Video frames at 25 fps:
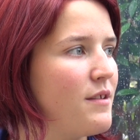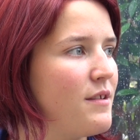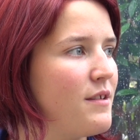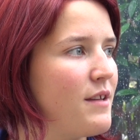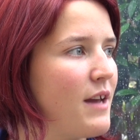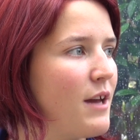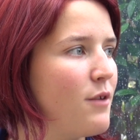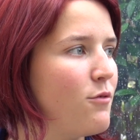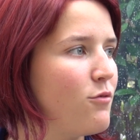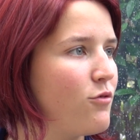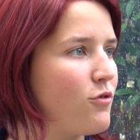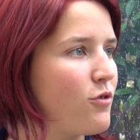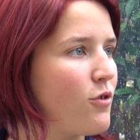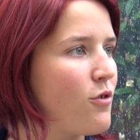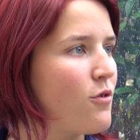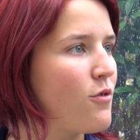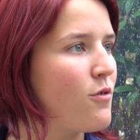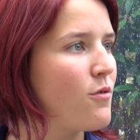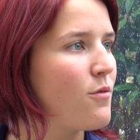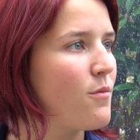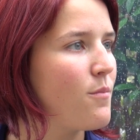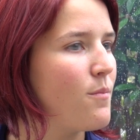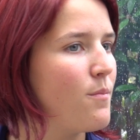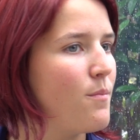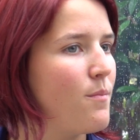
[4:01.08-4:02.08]
il y a du temps
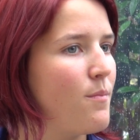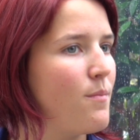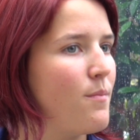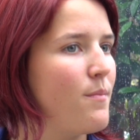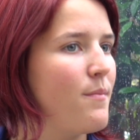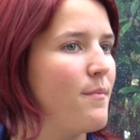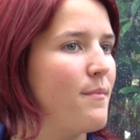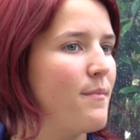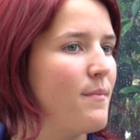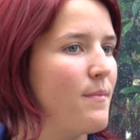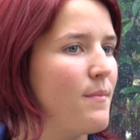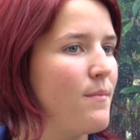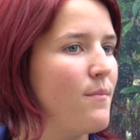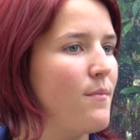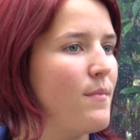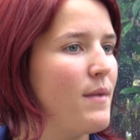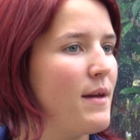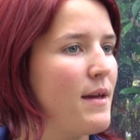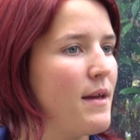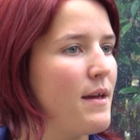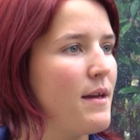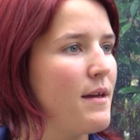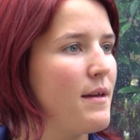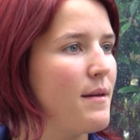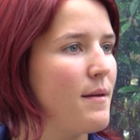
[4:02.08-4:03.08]

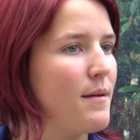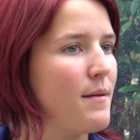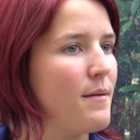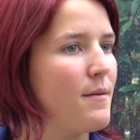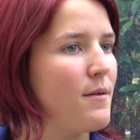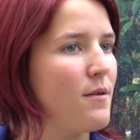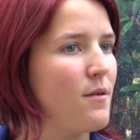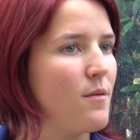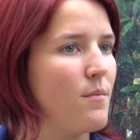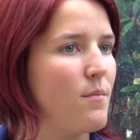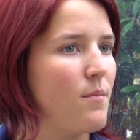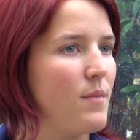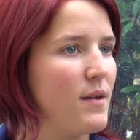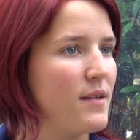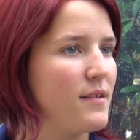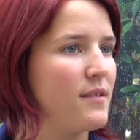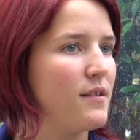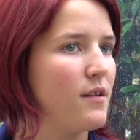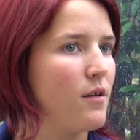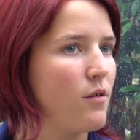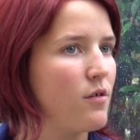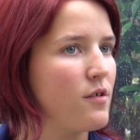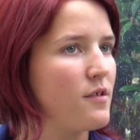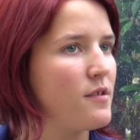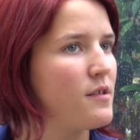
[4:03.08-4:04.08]
mais,
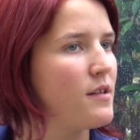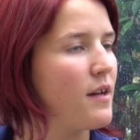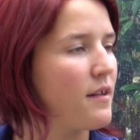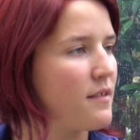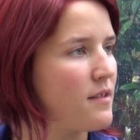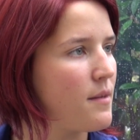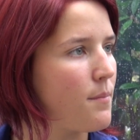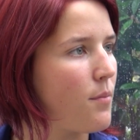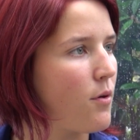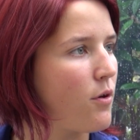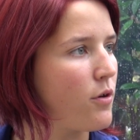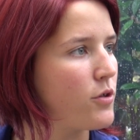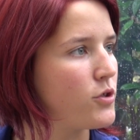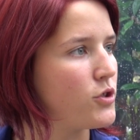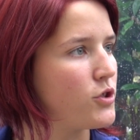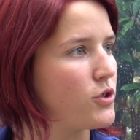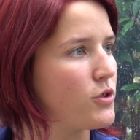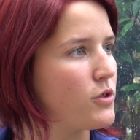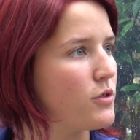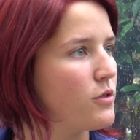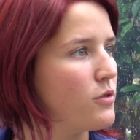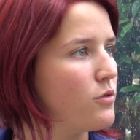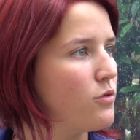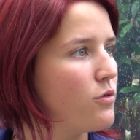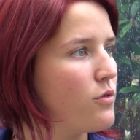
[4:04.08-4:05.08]
c'est aussi assez proche
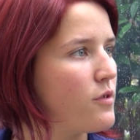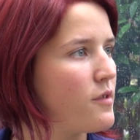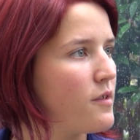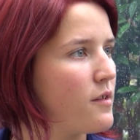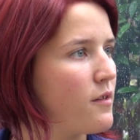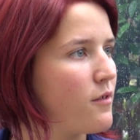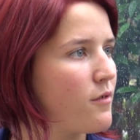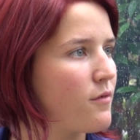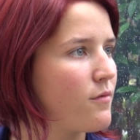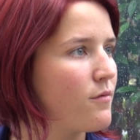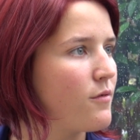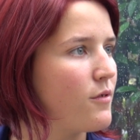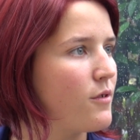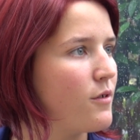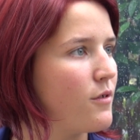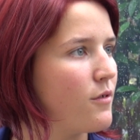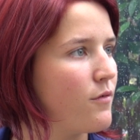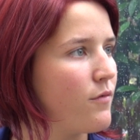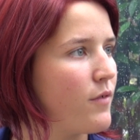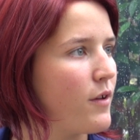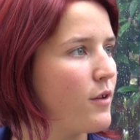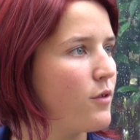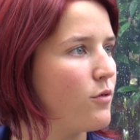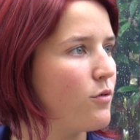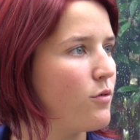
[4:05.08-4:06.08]
deux saisons
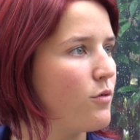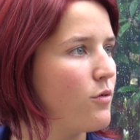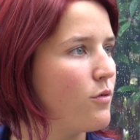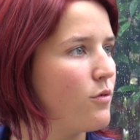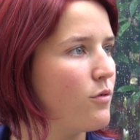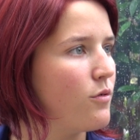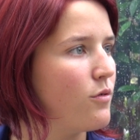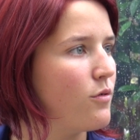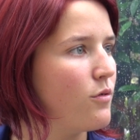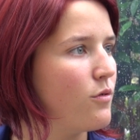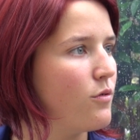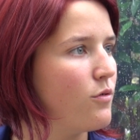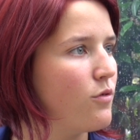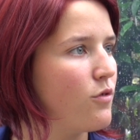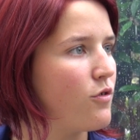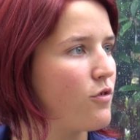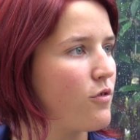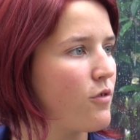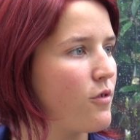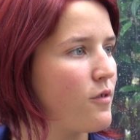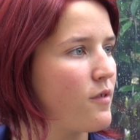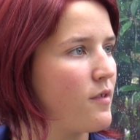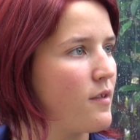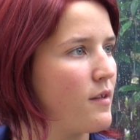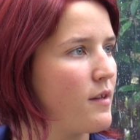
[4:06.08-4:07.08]
enfin deux, deux,
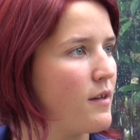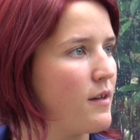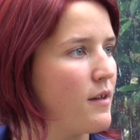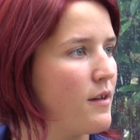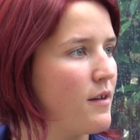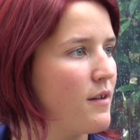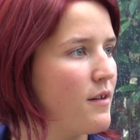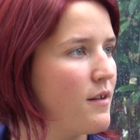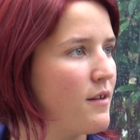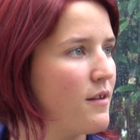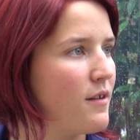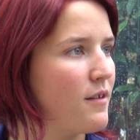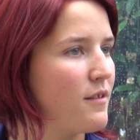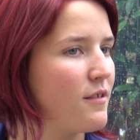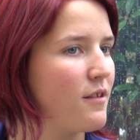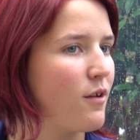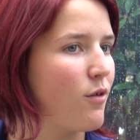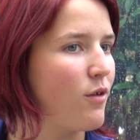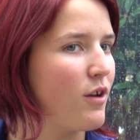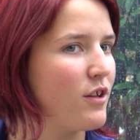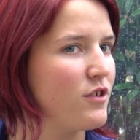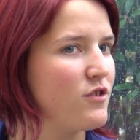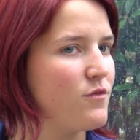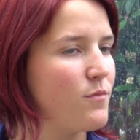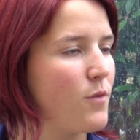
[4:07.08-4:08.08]
ans c'est
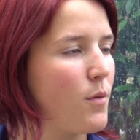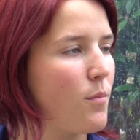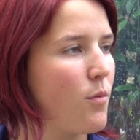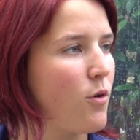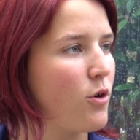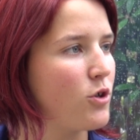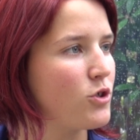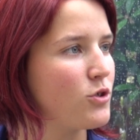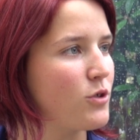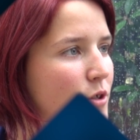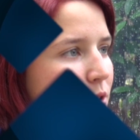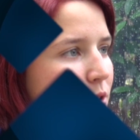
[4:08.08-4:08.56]
relativement proche